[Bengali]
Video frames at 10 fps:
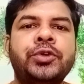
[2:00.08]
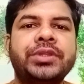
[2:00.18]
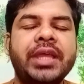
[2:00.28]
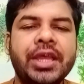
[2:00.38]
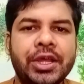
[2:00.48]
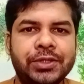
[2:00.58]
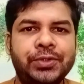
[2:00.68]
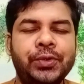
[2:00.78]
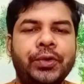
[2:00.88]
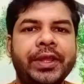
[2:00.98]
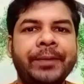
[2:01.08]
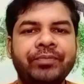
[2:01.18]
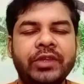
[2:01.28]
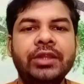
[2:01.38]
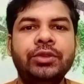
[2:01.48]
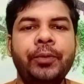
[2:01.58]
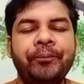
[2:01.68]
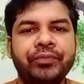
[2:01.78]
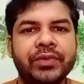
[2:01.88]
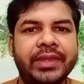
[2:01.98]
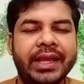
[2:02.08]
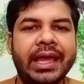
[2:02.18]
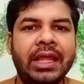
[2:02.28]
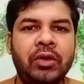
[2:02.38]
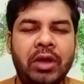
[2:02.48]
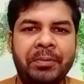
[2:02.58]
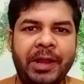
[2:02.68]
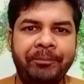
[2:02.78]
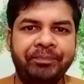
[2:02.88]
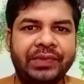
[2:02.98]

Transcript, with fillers: করতে শুরু করি কিন্তু দেখা গেল আমরা